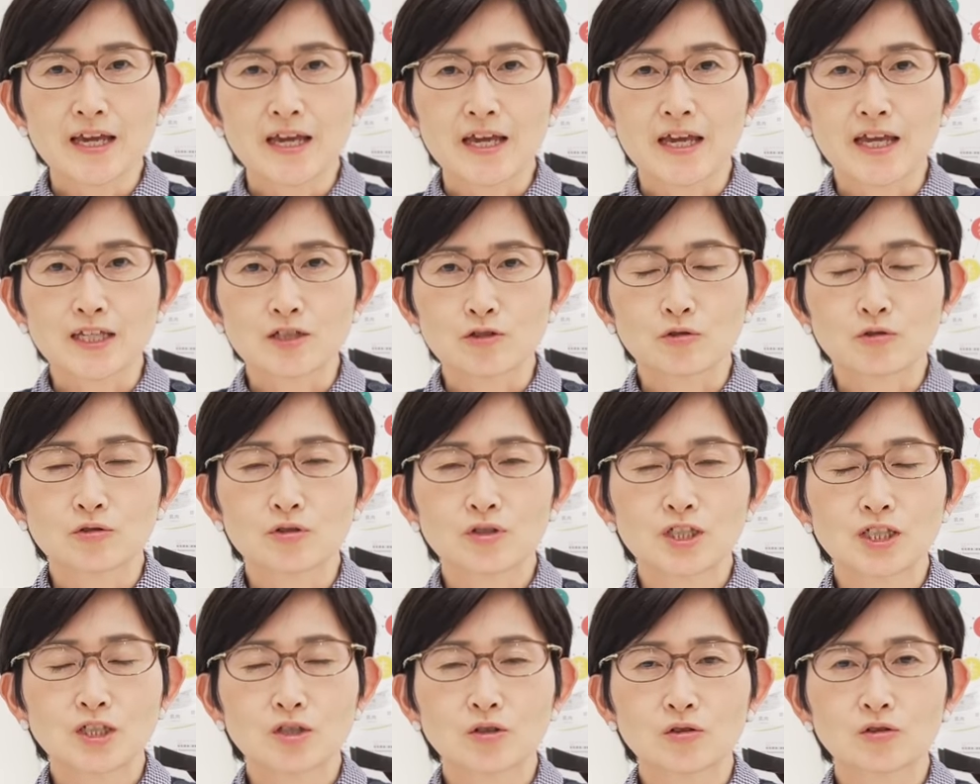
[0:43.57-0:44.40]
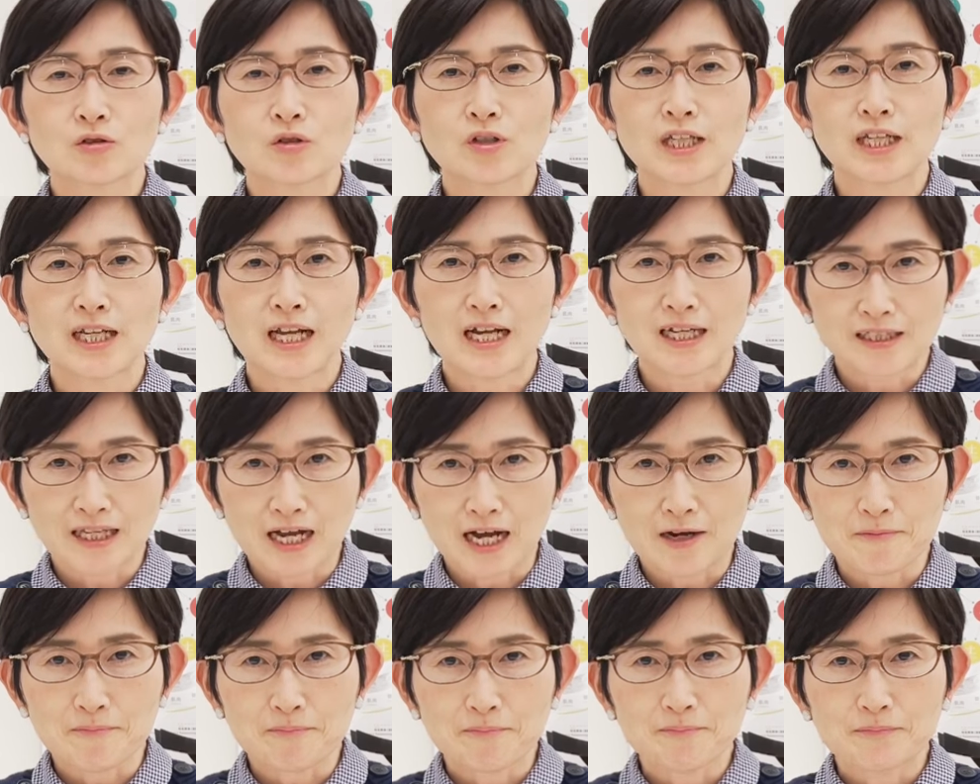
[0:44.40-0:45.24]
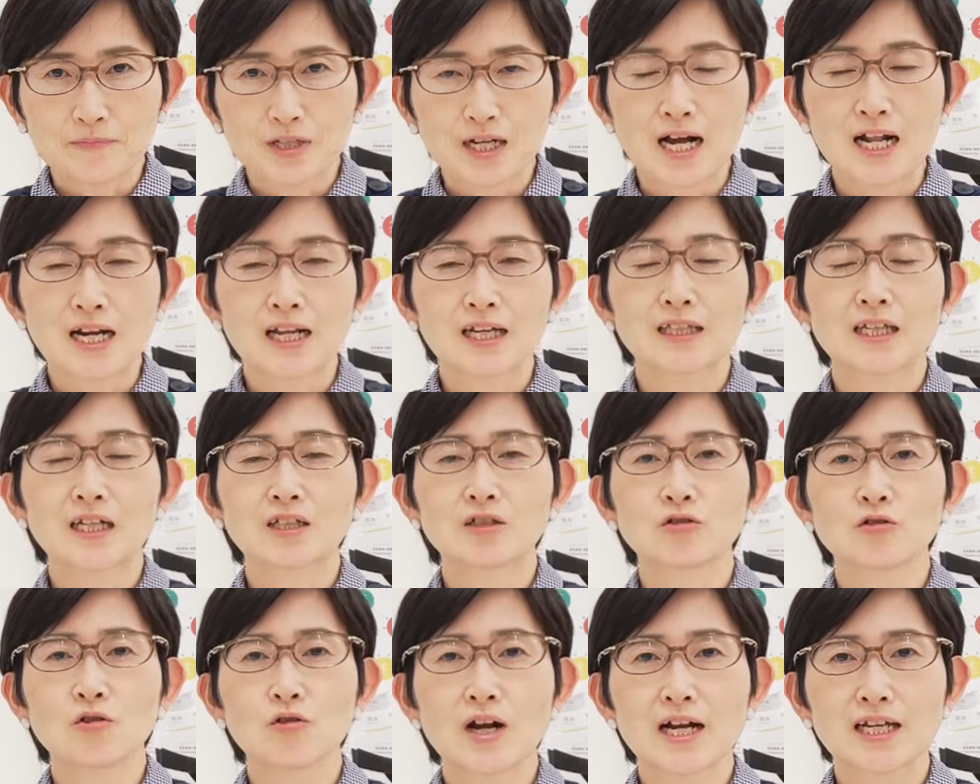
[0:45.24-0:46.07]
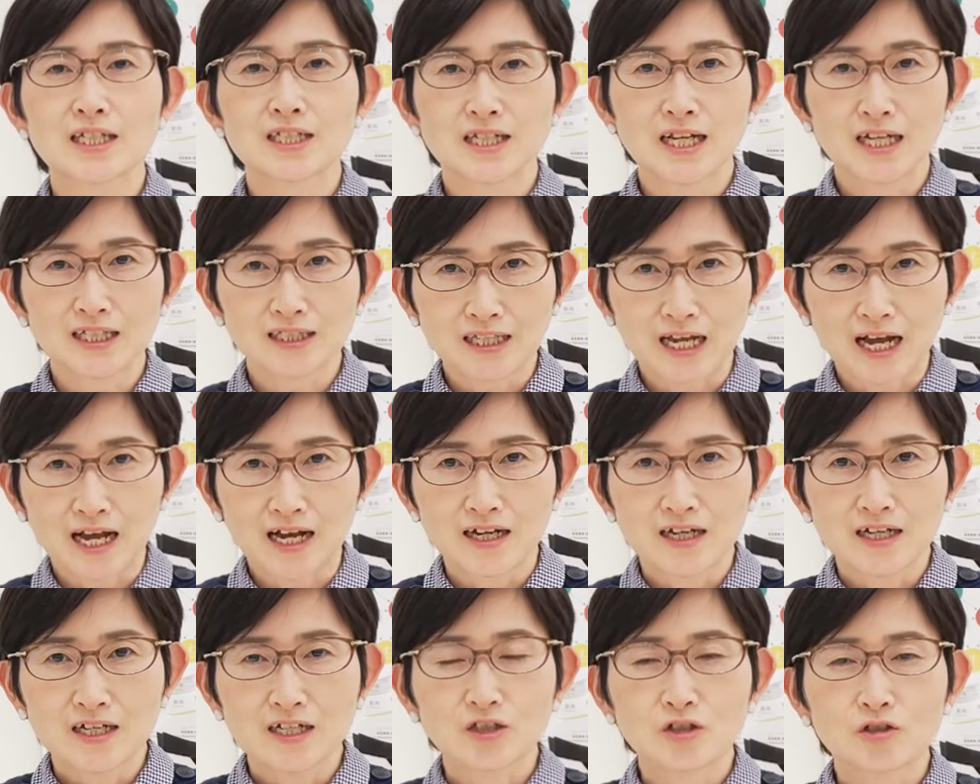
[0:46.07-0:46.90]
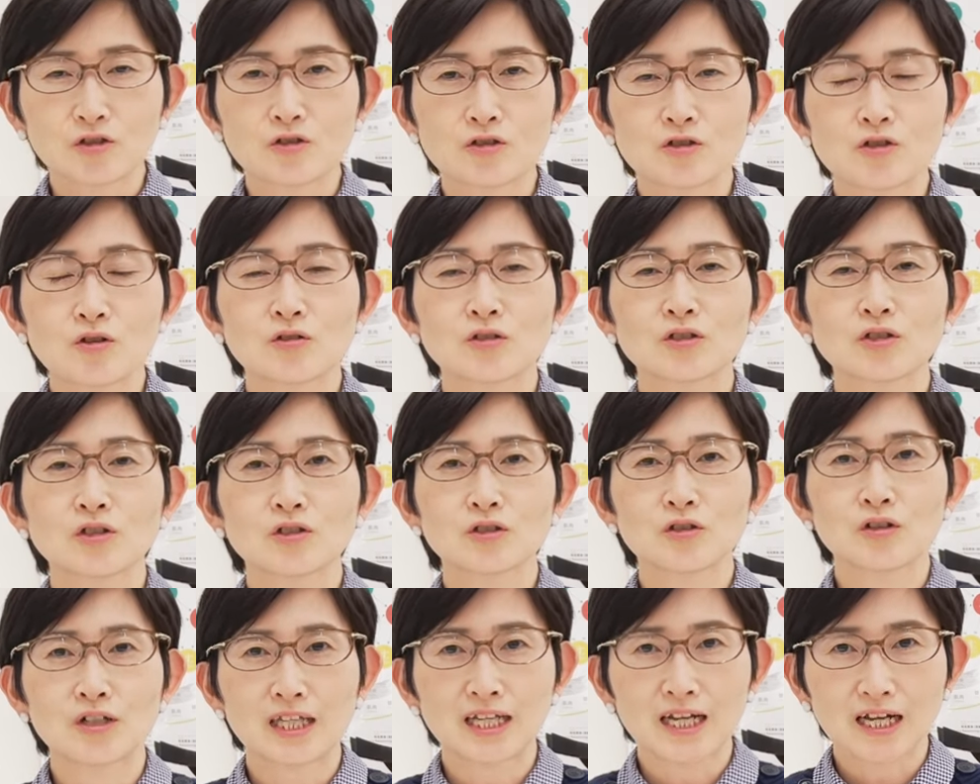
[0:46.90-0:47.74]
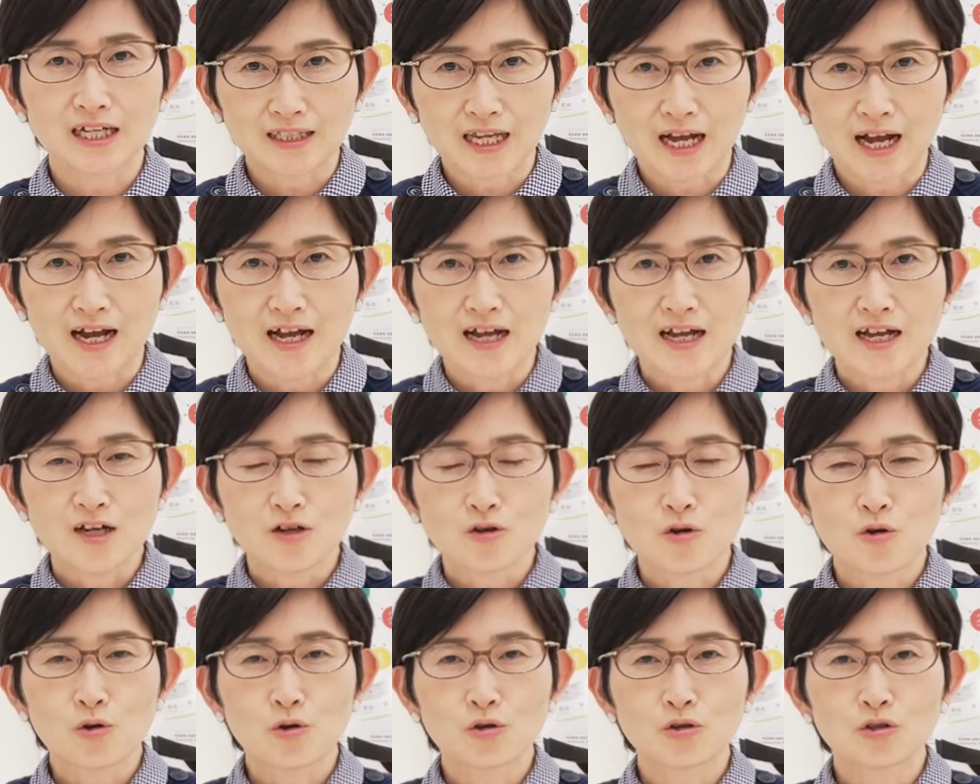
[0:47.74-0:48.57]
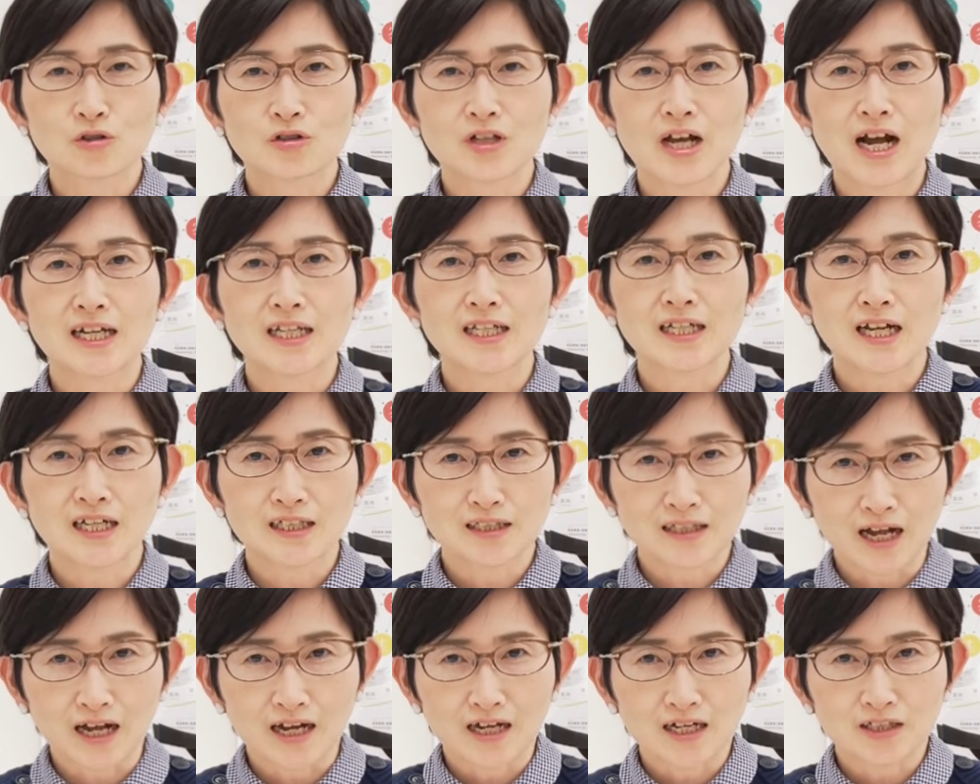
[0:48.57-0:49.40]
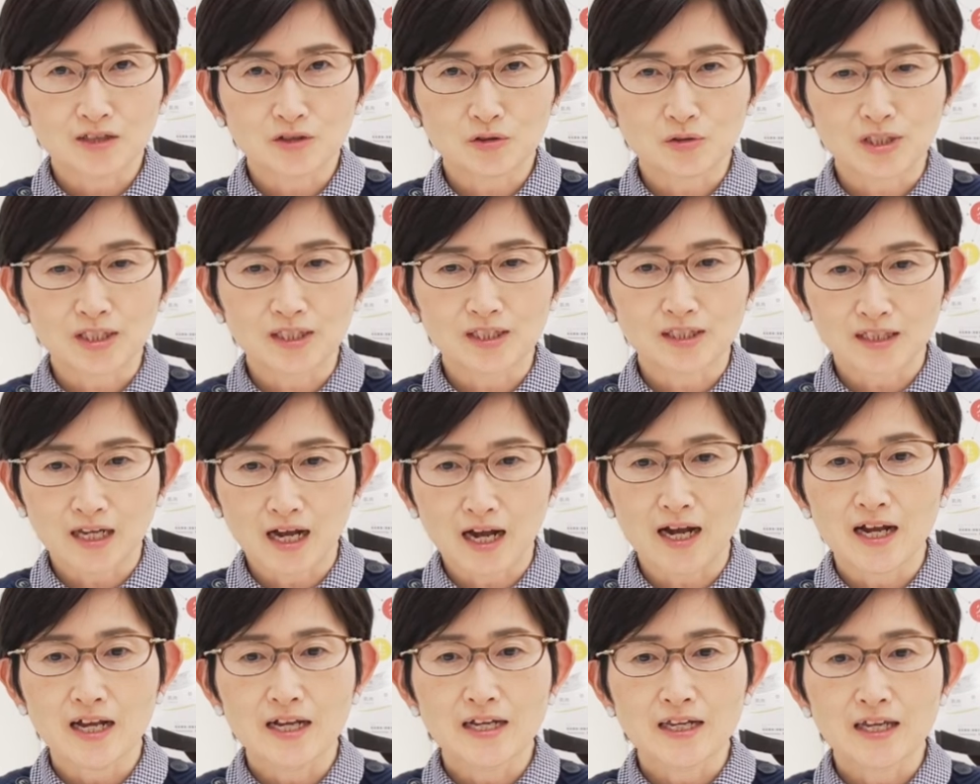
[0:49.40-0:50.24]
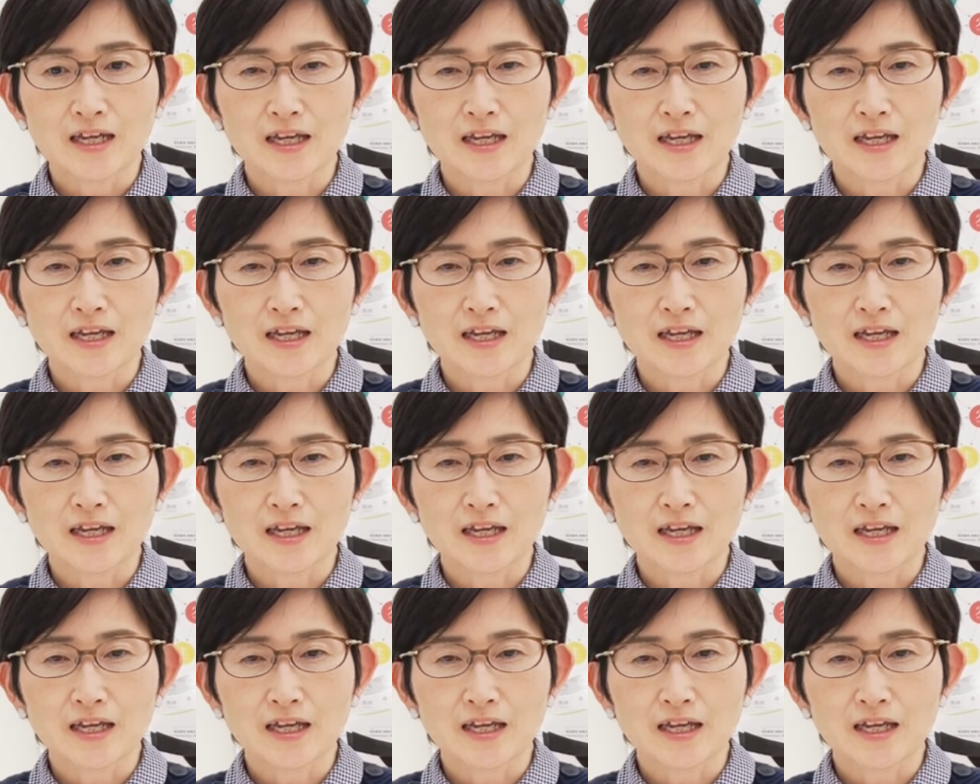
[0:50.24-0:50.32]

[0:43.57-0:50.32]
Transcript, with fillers: え食事のとり方体の動かし方休息のとり方心の在り方といった、